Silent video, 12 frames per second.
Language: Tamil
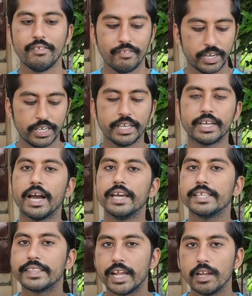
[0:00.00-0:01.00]

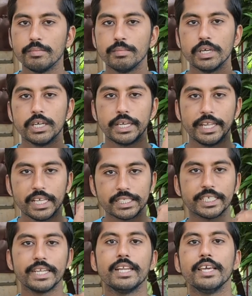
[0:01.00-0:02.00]
வெட்டுக்காய தழும்பு இல்ல
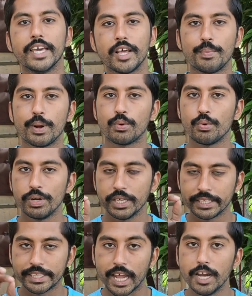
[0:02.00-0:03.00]
ஸ்கின்ல
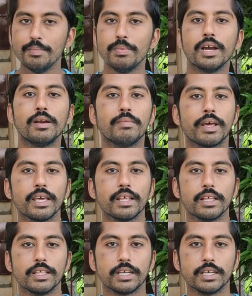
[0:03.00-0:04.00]
ஏற்படக்கூடிய தழும்புகள்
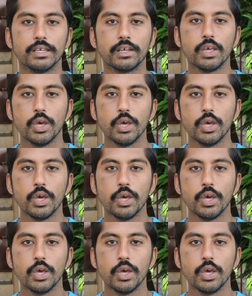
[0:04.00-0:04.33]
மறைகிறதுக்கு